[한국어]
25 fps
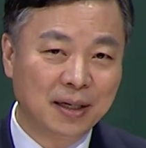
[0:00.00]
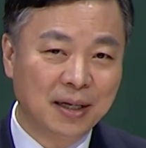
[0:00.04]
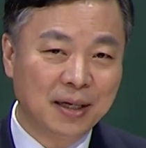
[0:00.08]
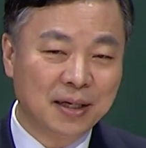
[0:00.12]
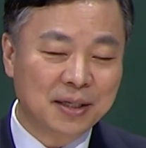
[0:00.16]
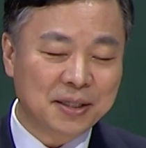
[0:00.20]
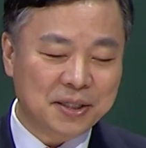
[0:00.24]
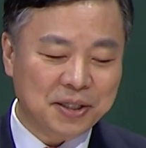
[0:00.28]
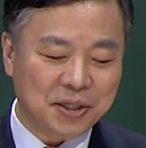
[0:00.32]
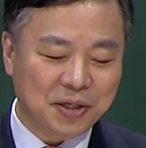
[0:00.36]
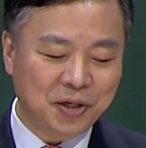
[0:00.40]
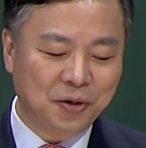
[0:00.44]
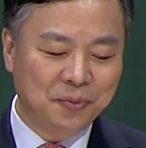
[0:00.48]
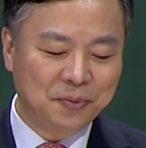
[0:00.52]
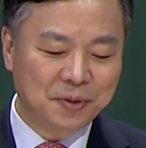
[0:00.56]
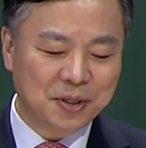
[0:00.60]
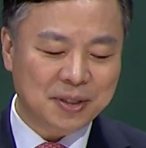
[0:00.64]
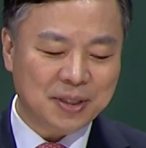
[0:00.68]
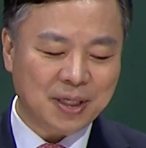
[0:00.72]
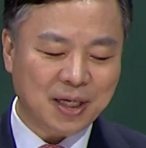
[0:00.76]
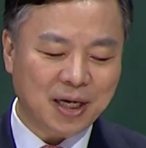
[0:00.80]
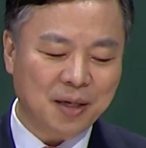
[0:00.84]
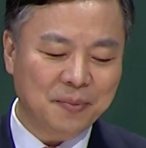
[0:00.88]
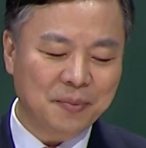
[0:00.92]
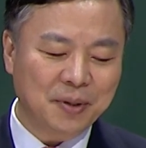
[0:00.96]
지혜 없는
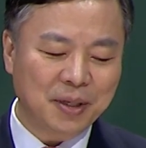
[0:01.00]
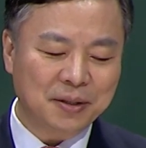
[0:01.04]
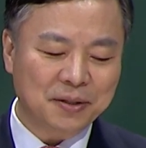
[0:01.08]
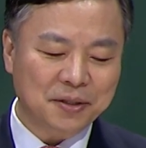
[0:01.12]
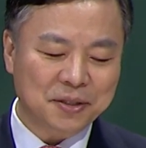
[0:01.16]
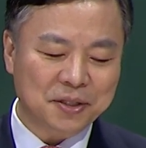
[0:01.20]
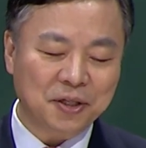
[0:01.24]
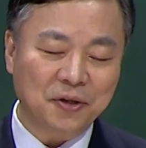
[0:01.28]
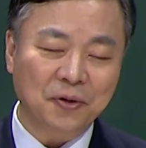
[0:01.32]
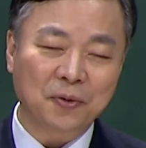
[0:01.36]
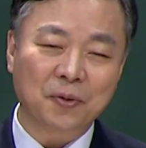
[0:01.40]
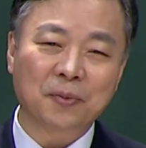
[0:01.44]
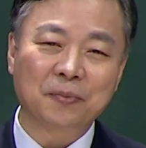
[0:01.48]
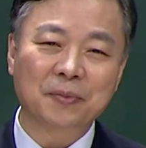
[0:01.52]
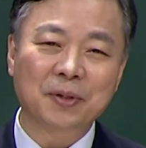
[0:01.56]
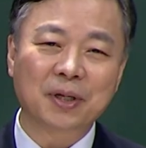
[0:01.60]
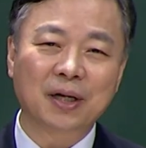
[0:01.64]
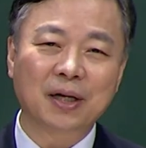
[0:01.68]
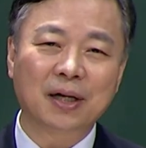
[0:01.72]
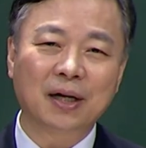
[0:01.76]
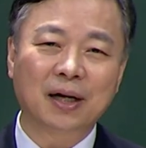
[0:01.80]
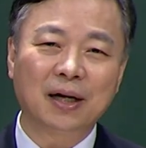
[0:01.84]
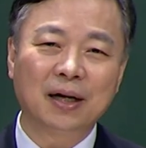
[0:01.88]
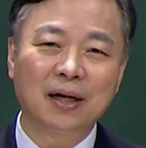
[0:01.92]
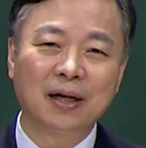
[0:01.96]
사람의 특징이
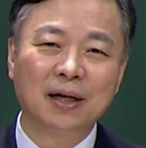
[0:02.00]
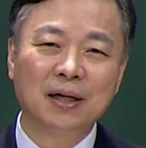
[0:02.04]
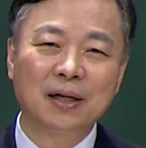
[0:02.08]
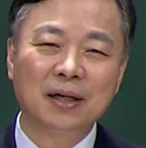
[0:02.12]
뭡니까?